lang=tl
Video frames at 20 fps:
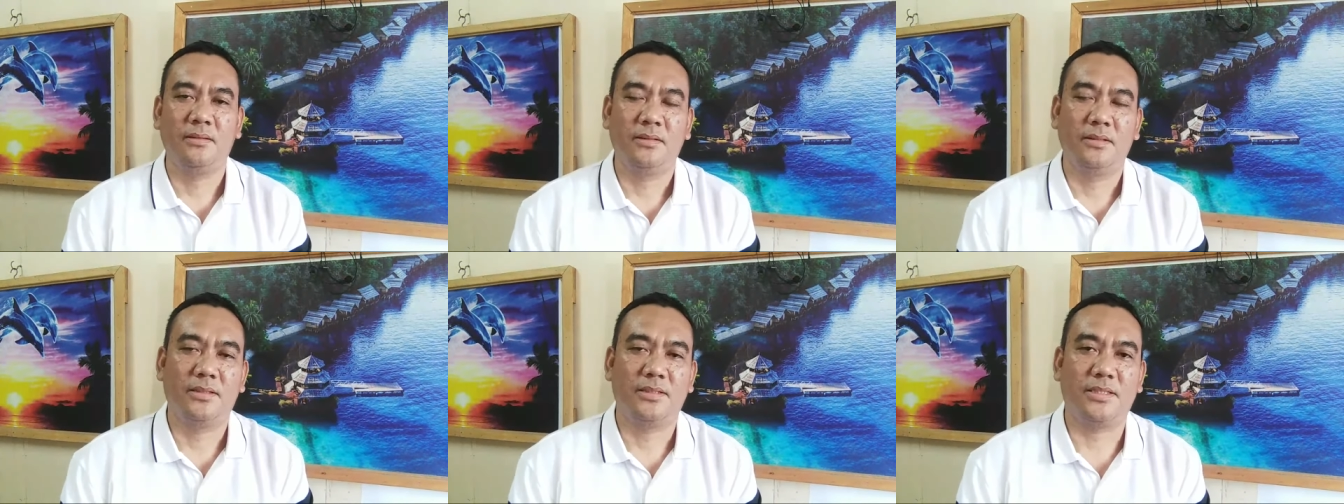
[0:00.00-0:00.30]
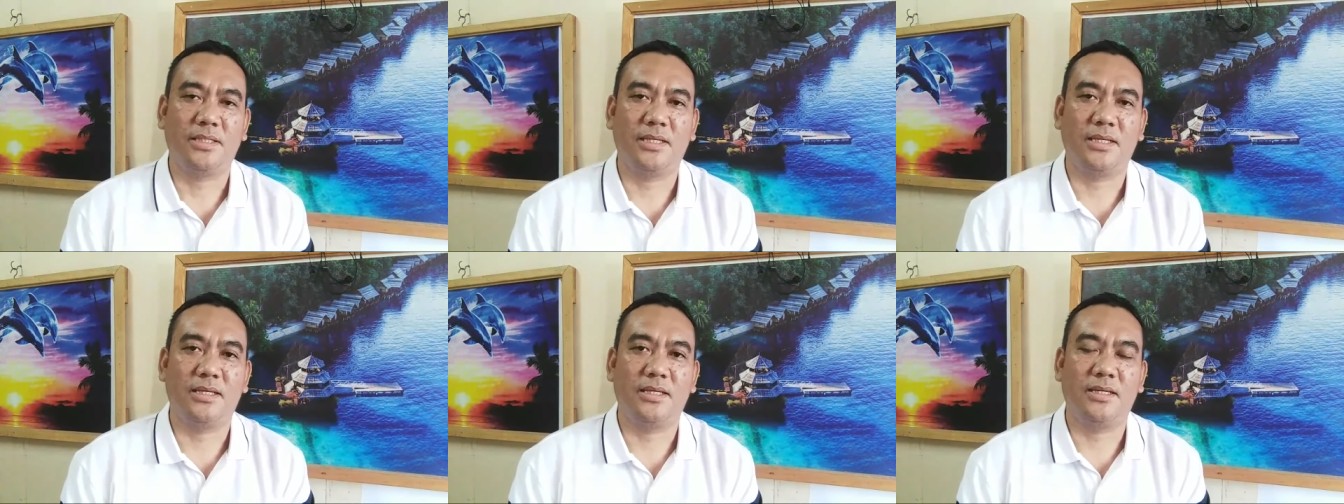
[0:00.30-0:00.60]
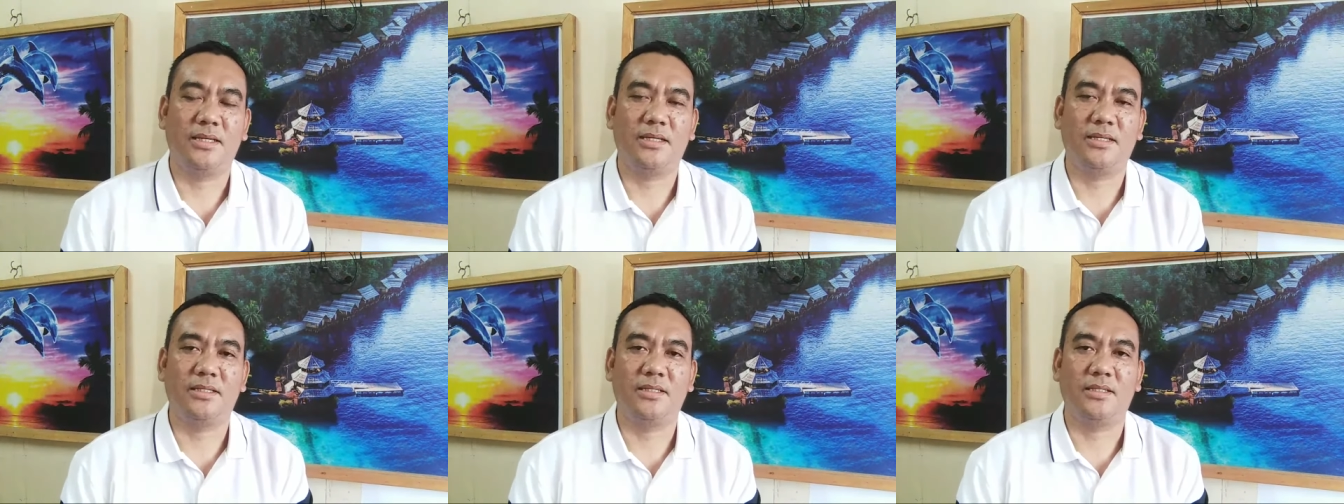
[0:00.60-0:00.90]
Si
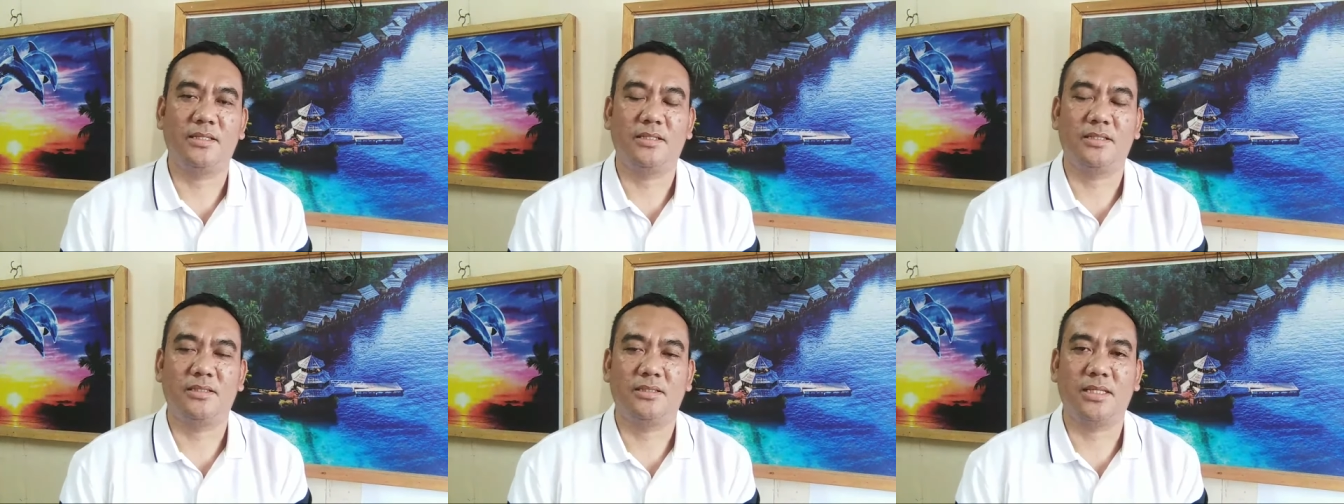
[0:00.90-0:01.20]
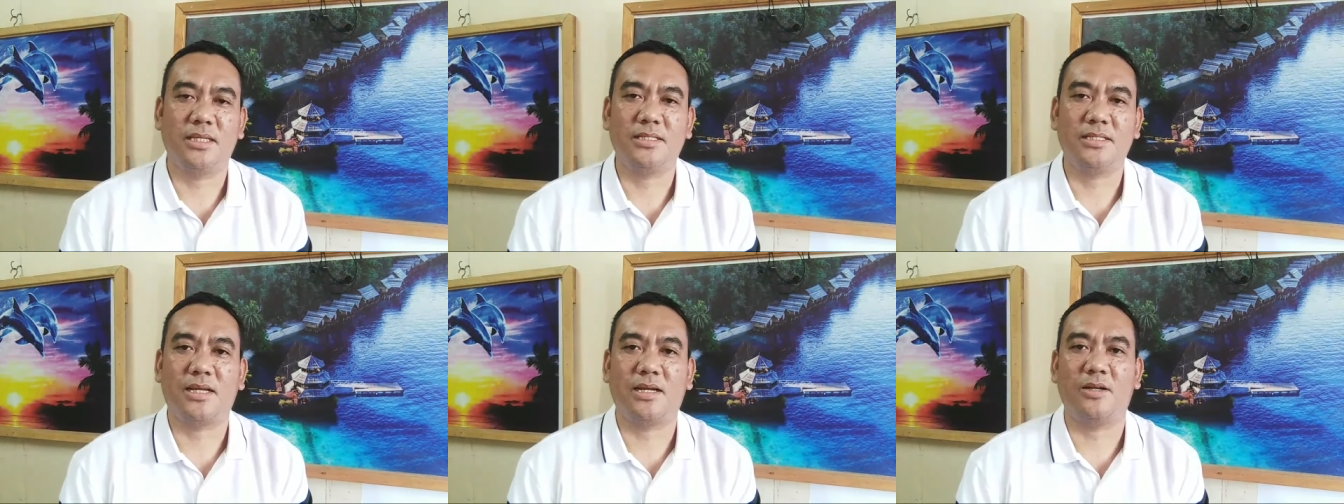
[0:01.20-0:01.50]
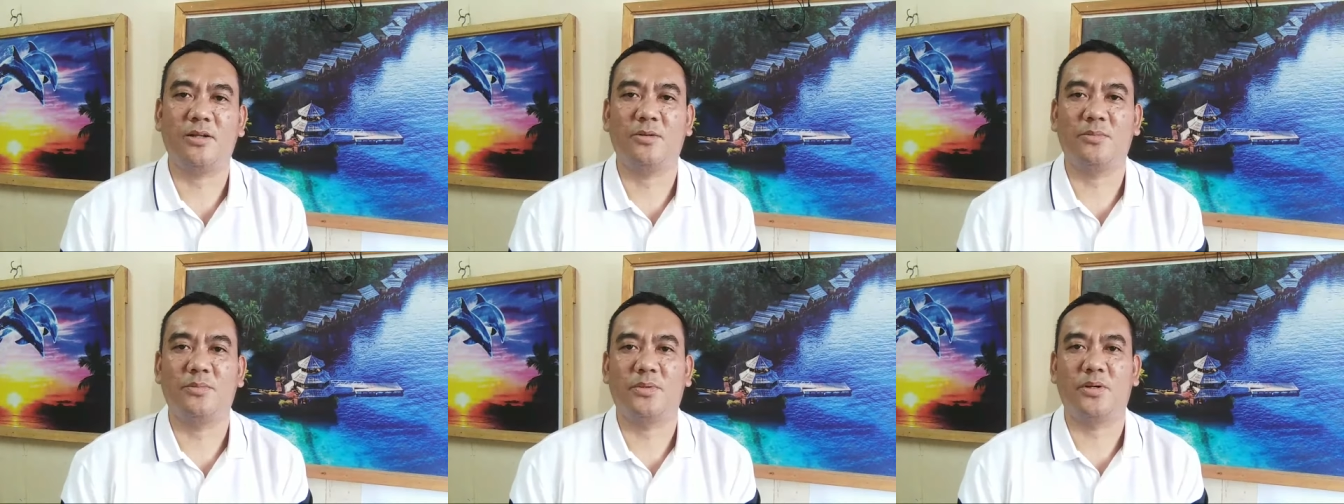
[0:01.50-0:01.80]
Cesar
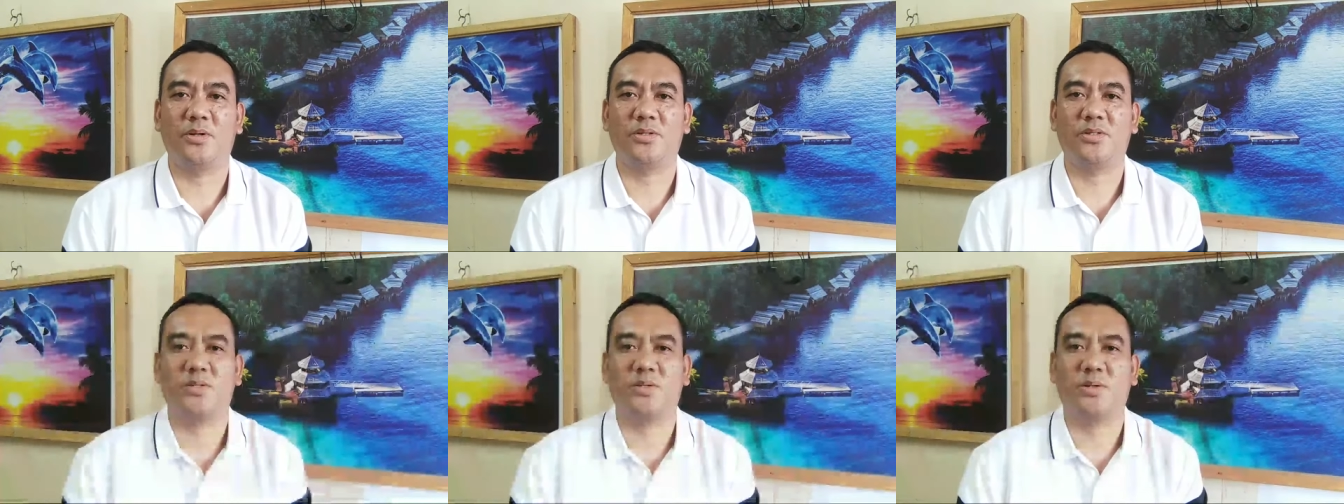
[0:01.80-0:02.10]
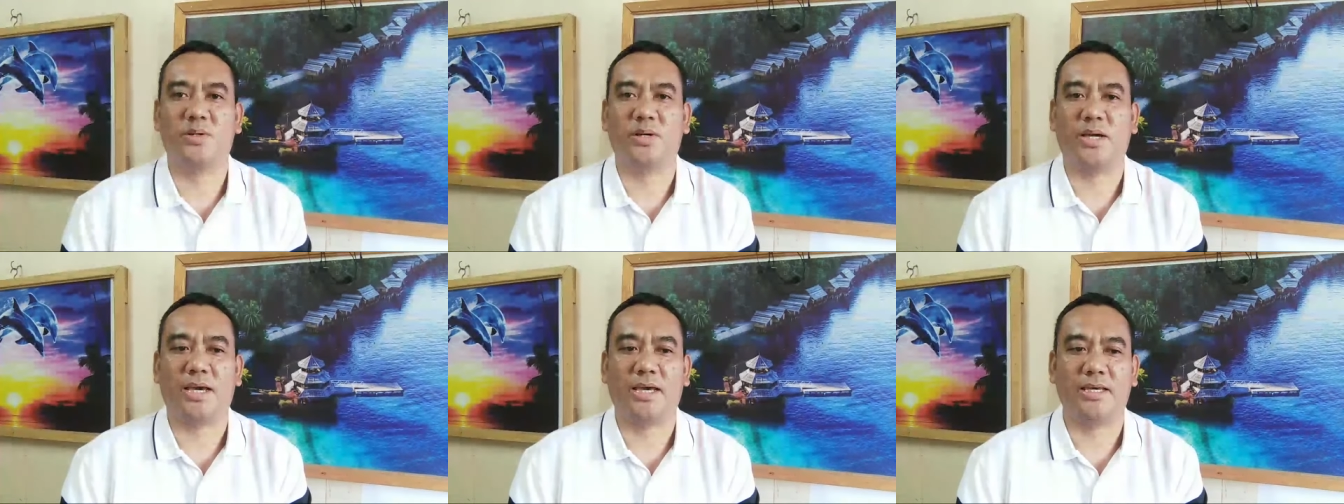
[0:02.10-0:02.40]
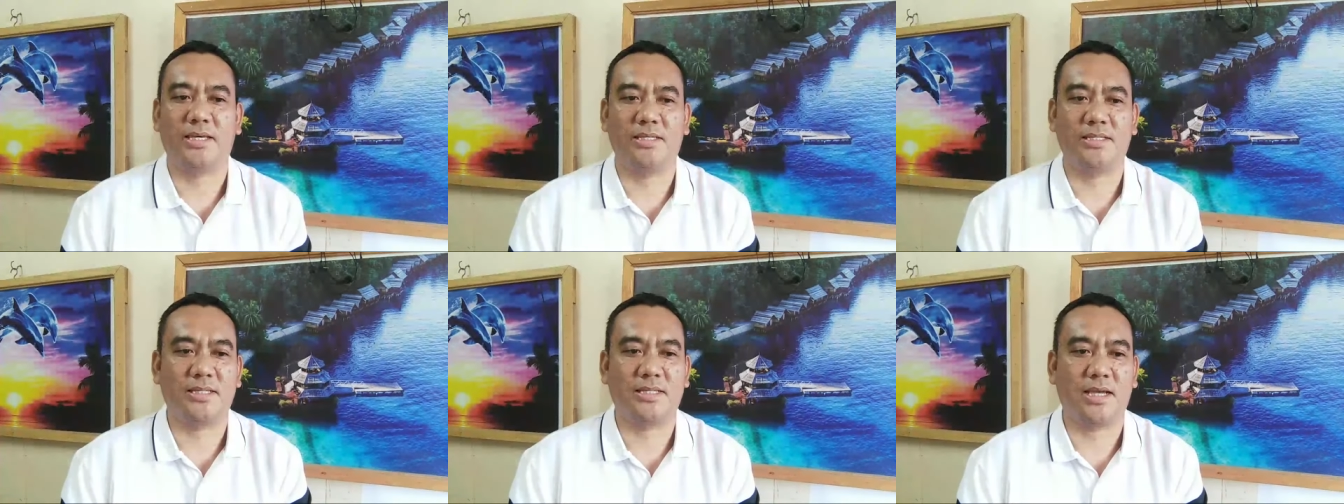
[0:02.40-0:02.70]
Lombroso
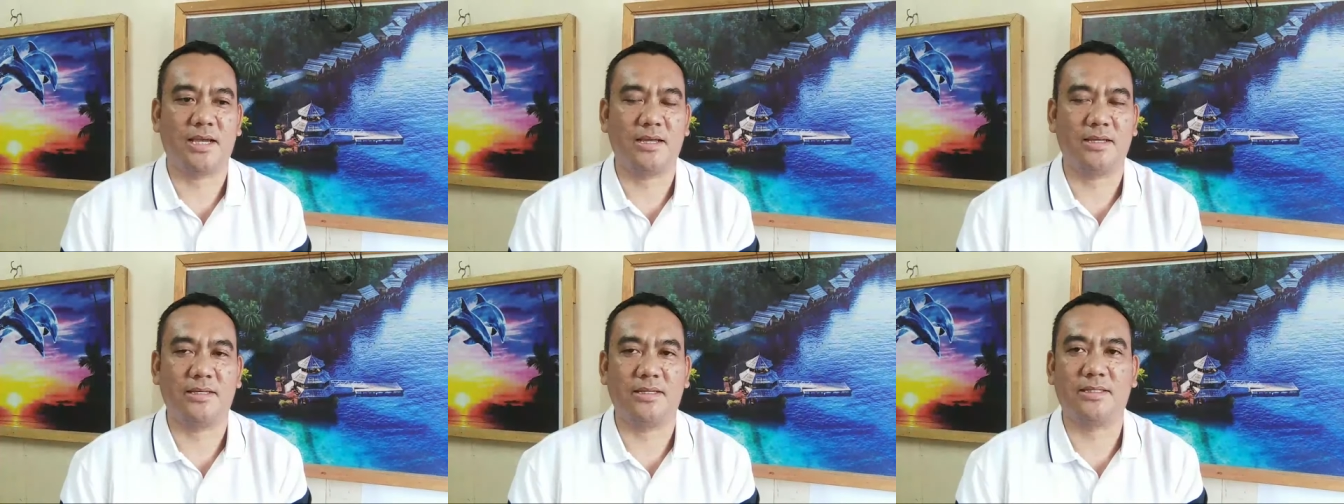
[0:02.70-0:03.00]
ay isang